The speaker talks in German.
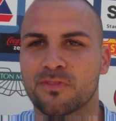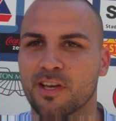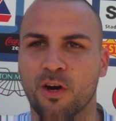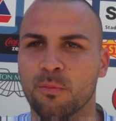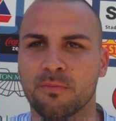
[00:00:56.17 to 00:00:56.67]
Ein
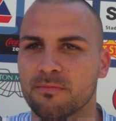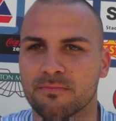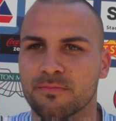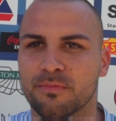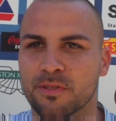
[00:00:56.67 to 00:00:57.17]
Traum.
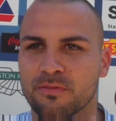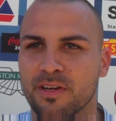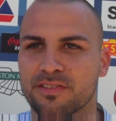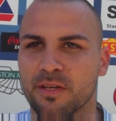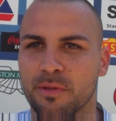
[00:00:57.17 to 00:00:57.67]
Ich
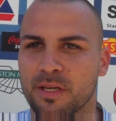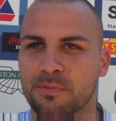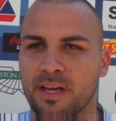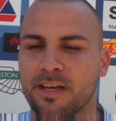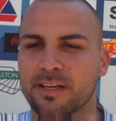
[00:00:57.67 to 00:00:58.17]
weiß selber, ich habe
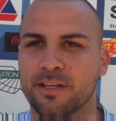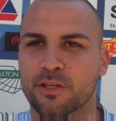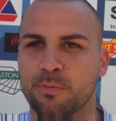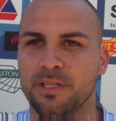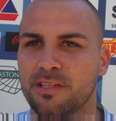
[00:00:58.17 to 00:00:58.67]
drei Jahre hier
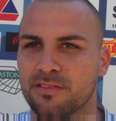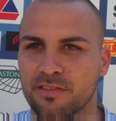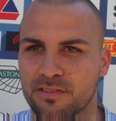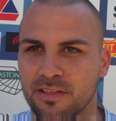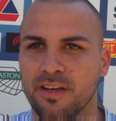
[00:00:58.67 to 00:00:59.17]
gespielt. Das
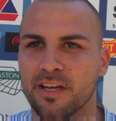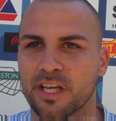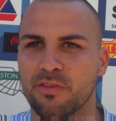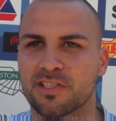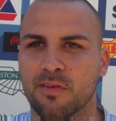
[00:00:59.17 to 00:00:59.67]
ist
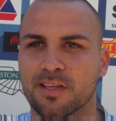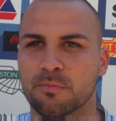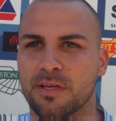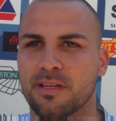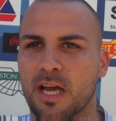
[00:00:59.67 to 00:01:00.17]

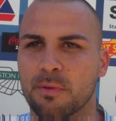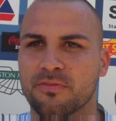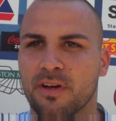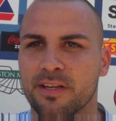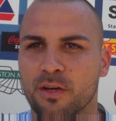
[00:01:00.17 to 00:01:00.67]
gewissermaßen mein
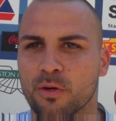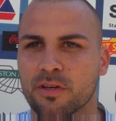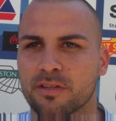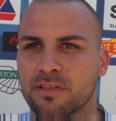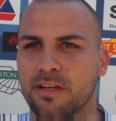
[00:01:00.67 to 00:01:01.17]
Heimatverein auch.
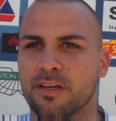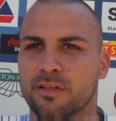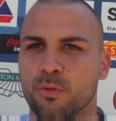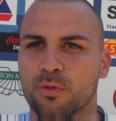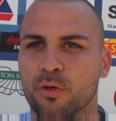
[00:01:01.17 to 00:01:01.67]
Drei Jahre
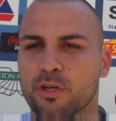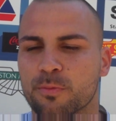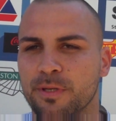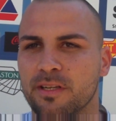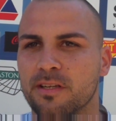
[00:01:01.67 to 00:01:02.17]
Jugend noch
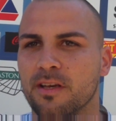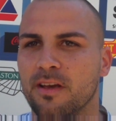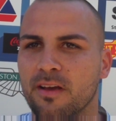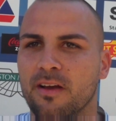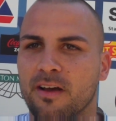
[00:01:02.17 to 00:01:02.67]
gespielt.
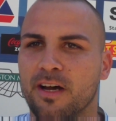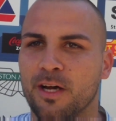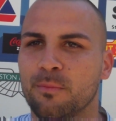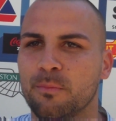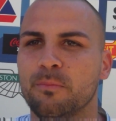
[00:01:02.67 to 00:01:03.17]

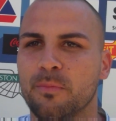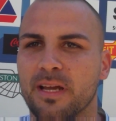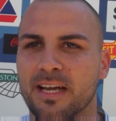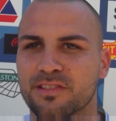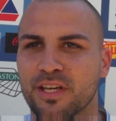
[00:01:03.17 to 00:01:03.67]
Ähm,
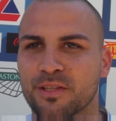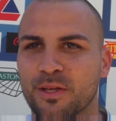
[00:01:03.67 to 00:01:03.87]
Herz